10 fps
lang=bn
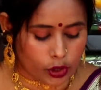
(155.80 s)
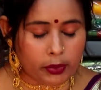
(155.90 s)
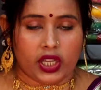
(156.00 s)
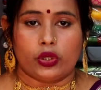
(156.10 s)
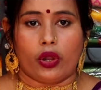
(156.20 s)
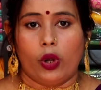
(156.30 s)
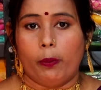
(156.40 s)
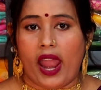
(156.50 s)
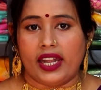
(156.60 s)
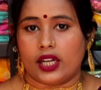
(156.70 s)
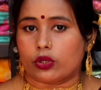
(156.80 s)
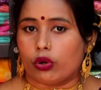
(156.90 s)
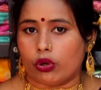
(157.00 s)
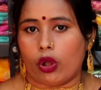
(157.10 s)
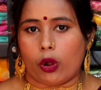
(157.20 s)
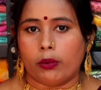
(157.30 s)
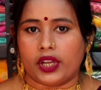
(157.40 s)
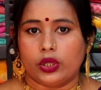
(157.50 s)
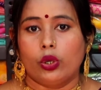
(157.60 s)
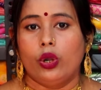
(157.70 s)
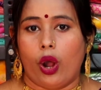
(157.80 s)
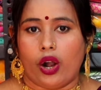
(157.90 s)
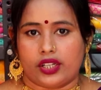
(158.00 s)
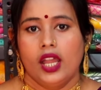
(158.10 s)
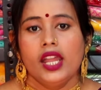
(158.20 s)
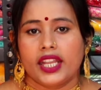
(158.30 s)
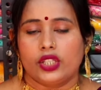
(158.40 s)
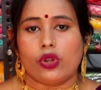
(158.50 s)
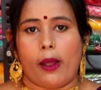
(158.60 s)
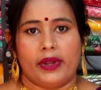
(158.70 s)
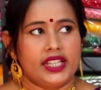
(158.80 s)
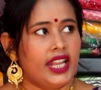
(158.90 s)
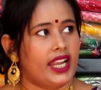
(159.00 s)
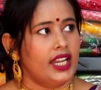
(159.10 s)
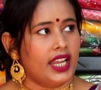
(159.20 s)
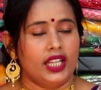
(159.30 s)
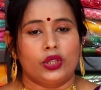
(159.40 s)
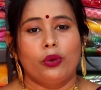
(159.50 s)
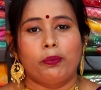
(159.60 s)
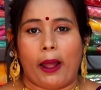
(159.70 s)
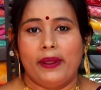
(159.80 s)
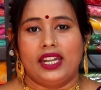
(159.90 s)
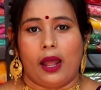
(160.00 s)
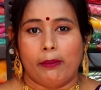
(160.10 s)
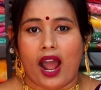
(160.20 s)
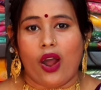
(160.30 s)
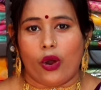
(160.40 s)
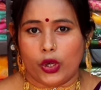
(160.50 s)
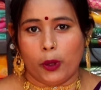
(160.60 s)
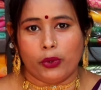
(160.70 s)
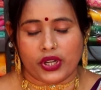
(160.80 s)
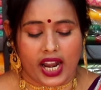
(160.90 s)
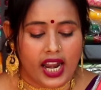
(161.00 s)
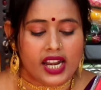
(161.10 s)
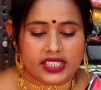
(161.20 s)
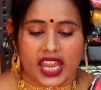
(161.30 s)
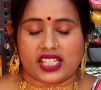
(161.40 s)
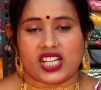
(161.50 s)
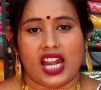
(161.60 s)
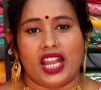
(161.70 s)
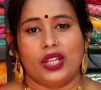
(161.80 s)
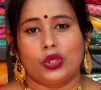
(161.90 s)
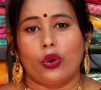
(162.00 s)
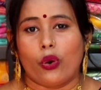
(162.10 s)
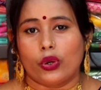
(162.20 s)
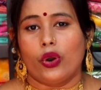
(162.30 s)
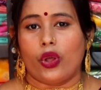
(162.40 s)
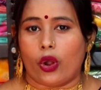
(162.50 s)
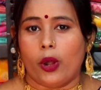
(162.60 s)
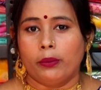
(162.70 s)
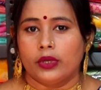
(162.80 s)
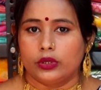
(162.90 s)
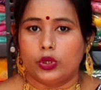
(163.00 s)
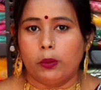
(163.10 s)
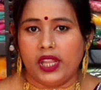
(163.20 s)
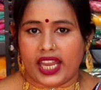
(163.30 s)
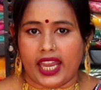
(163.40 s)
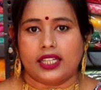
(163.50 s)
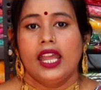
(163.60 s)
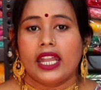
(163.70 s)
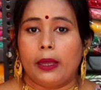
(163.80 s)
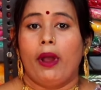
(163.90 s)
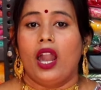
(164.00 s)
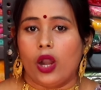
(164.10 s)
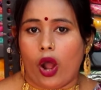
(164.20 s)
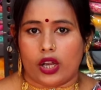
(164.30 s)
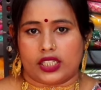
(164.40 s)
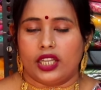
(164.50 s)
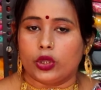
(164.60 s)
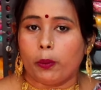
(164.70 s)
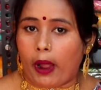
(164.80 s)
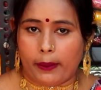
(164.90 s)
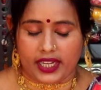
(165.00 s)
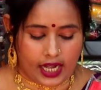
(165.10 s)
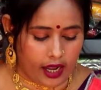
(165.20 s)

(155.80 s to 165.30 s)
একদম কিন্তু এগুলো ব্র্যান্ডেড কোনো রকম কিন্তু লট কিছু আমাদের এখানে কিন্তু পাবেন না মা অন্নপূর্ণা টেক্সটাইলে কিন্তু কোনো রকম ডুপ্লিকেট কিংবা লট কিন্তু পাবেন